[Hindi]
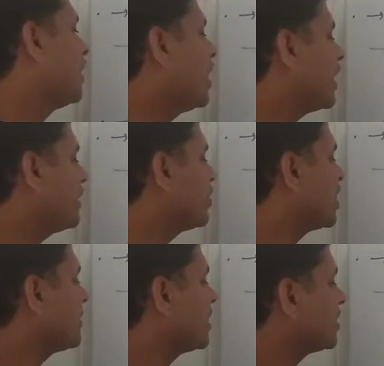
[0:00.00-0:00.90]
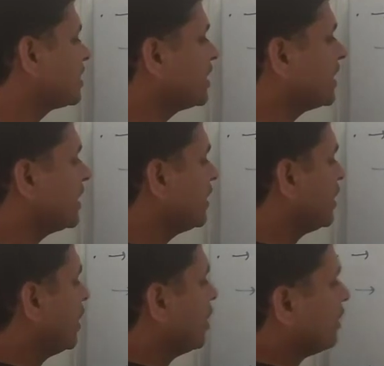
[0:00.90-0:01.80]
अगले पॉइंट की बात करते हैं
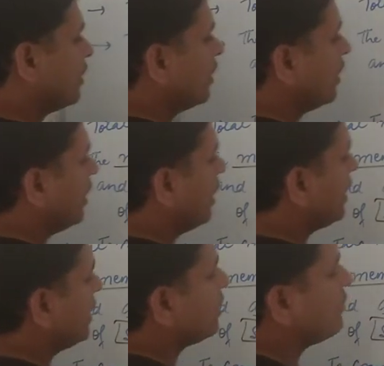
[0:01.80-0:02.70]
अगर इनके